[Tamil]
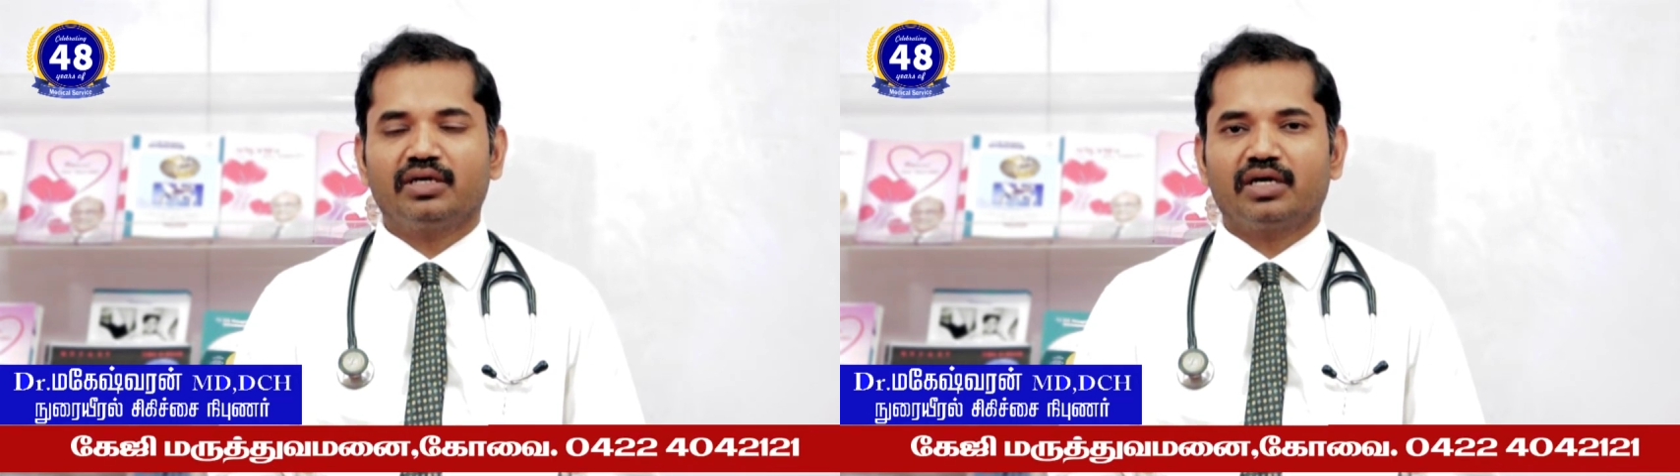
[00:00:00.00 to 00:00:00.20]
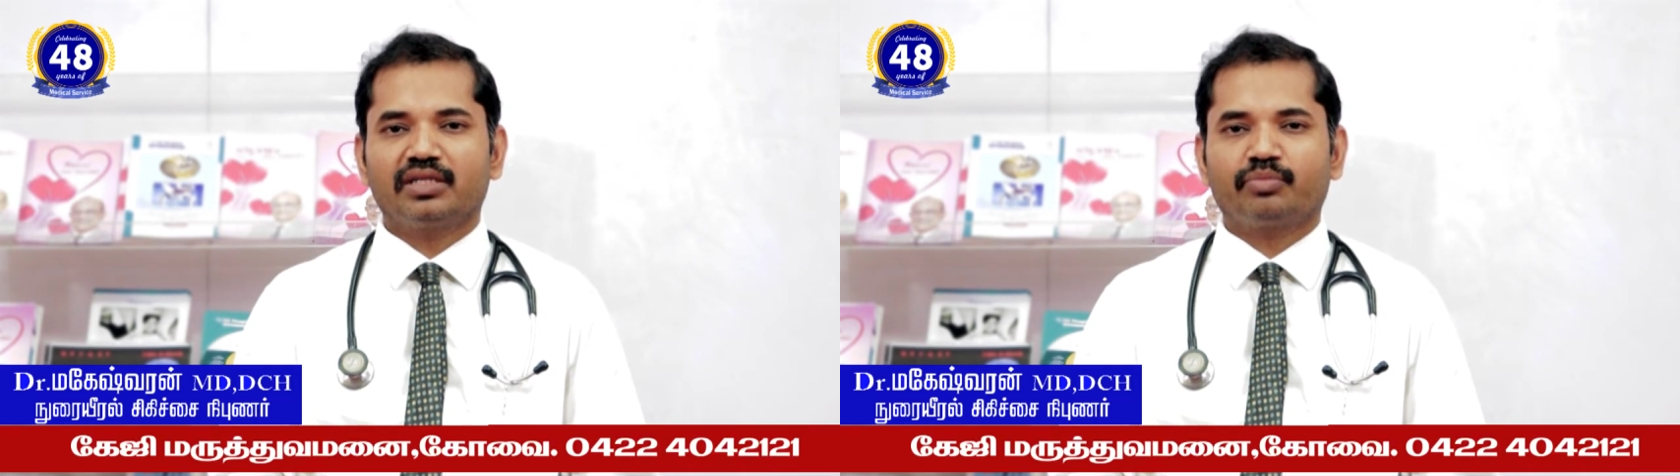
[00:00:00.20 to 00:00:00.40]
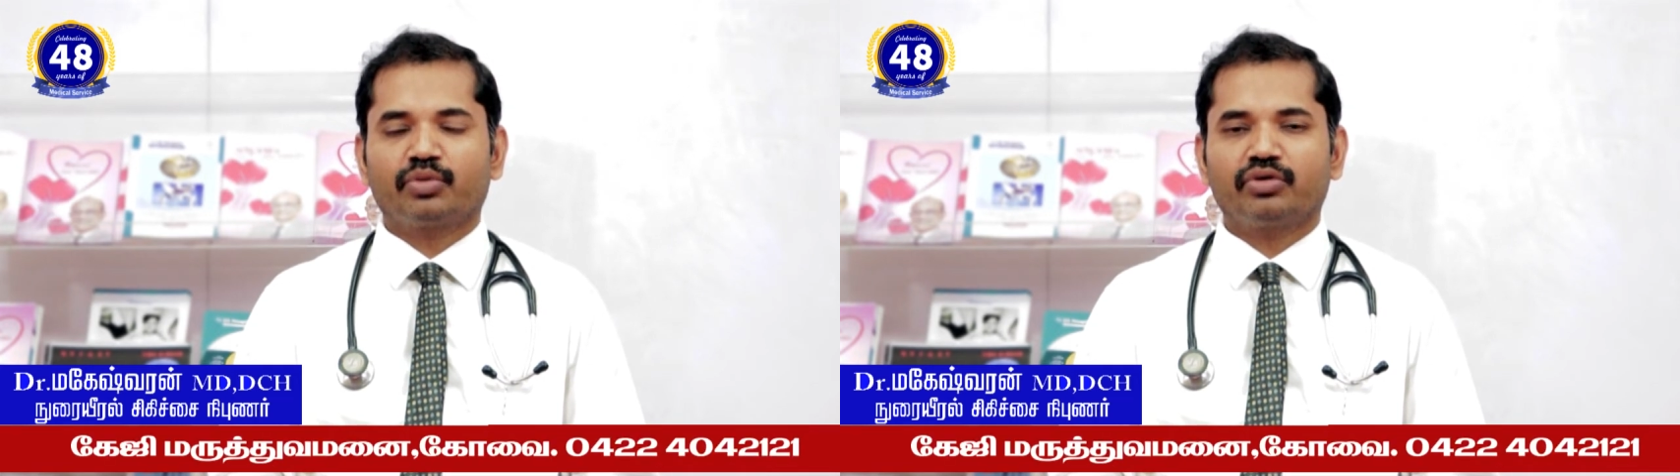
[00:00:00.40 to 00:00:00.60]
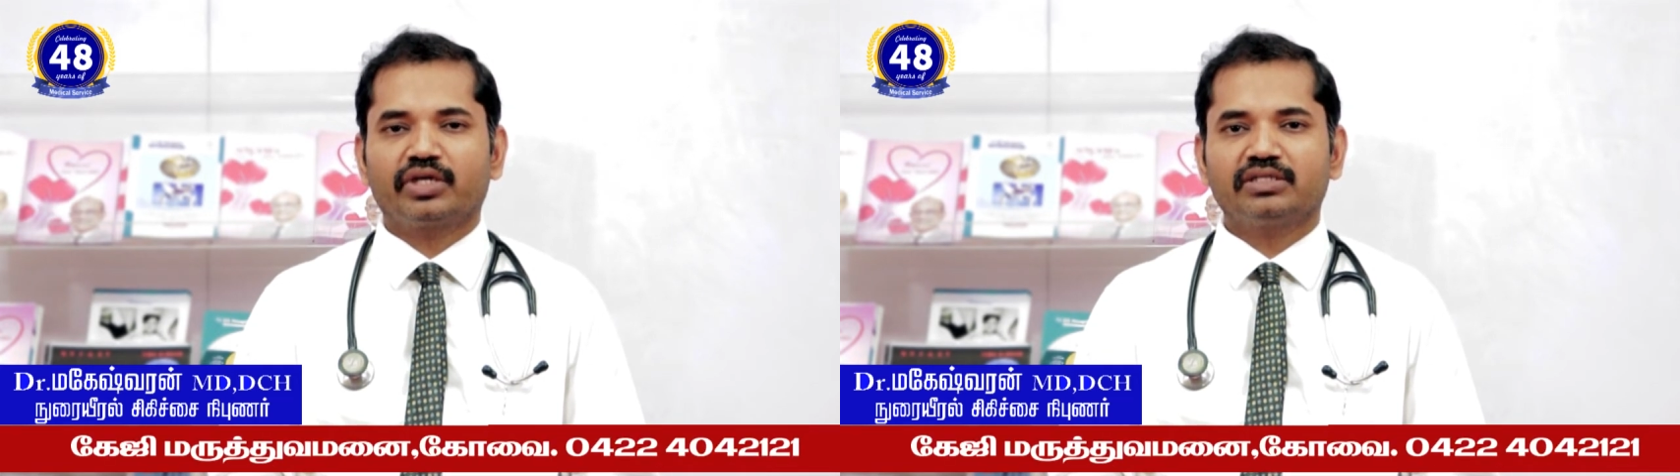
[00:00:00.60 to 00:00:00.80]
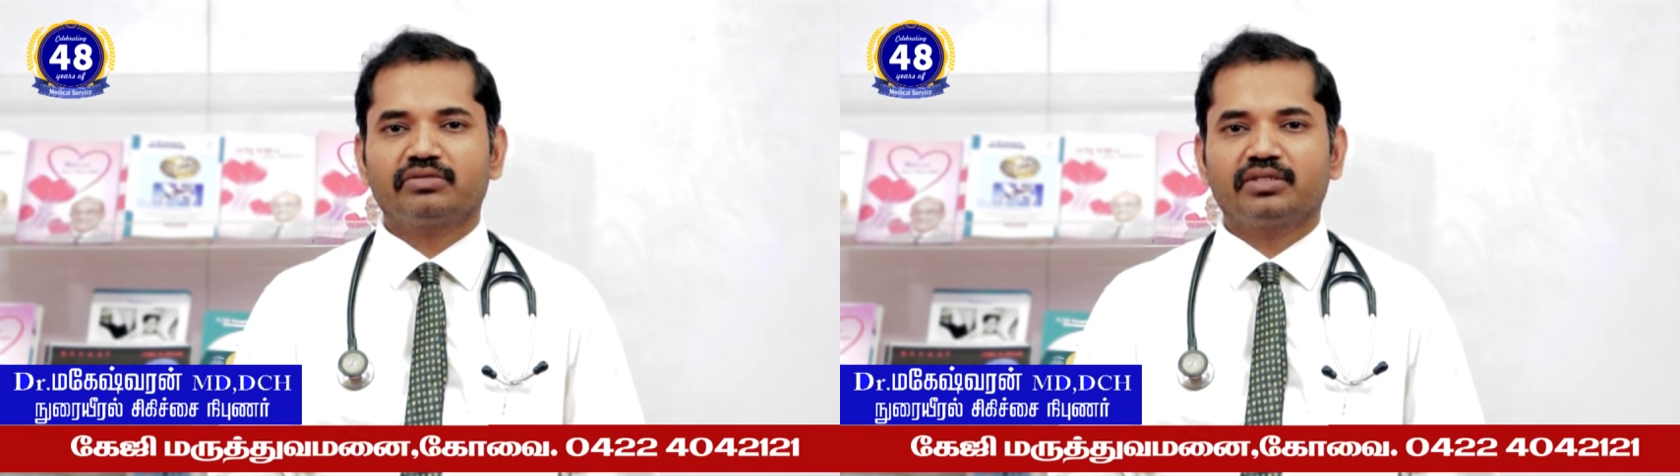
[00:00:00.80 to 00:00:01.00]
அந்த
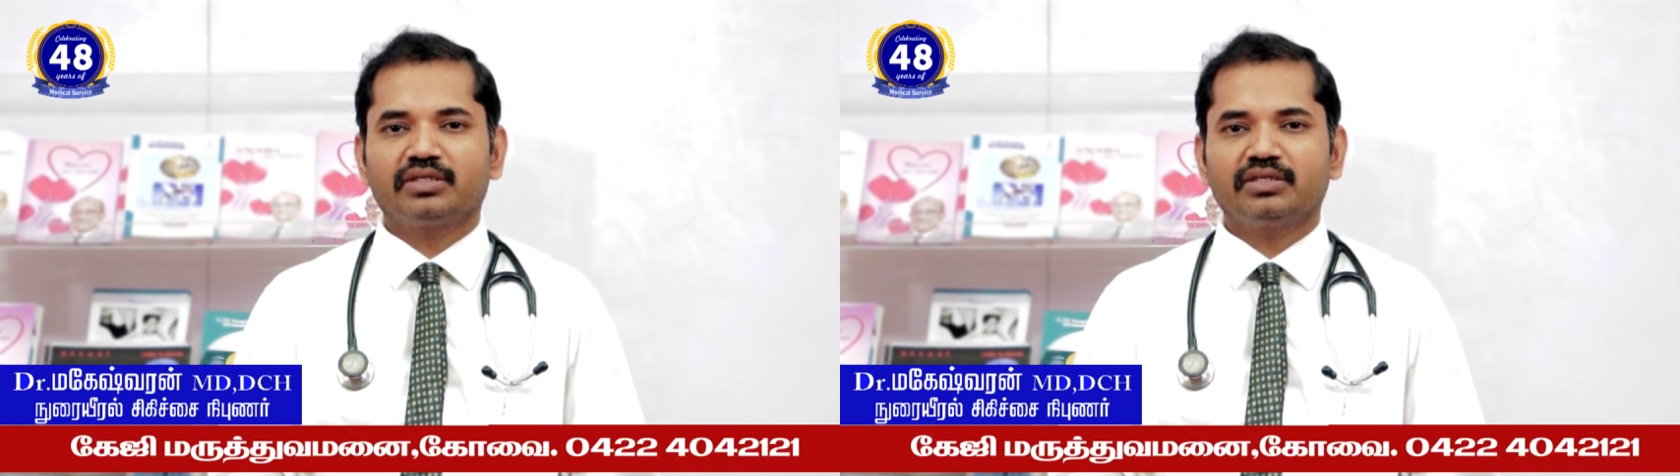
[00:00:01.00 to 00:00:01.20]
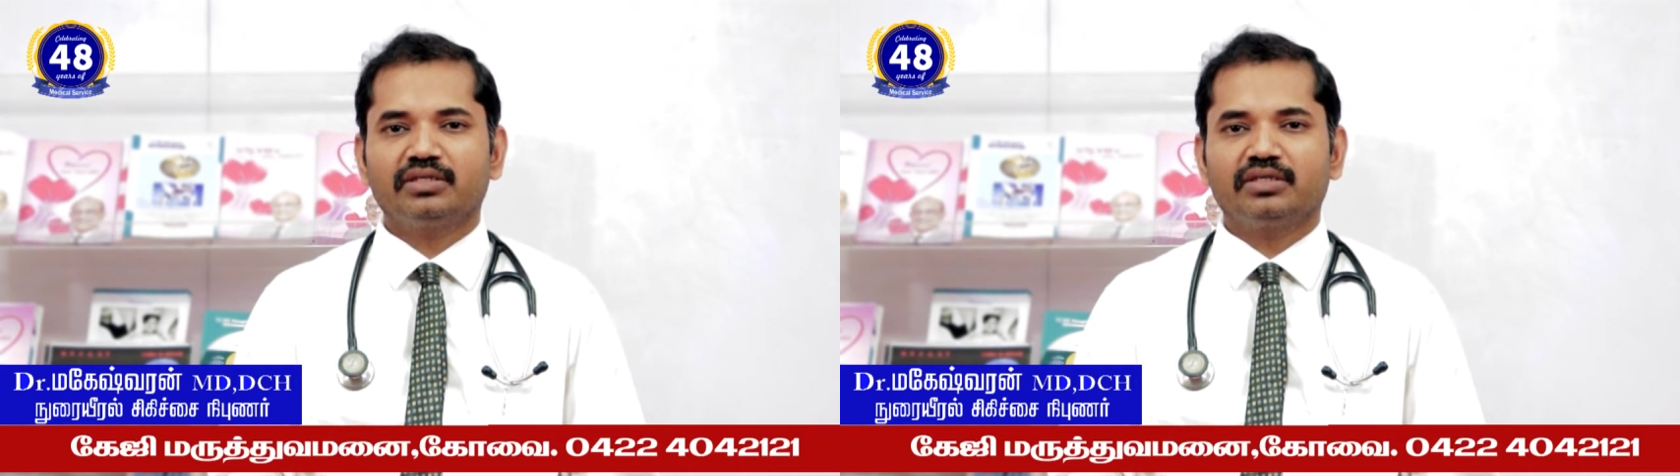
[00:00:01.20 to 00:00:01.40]
ப்ரோட்டீன்ஸ் வந்து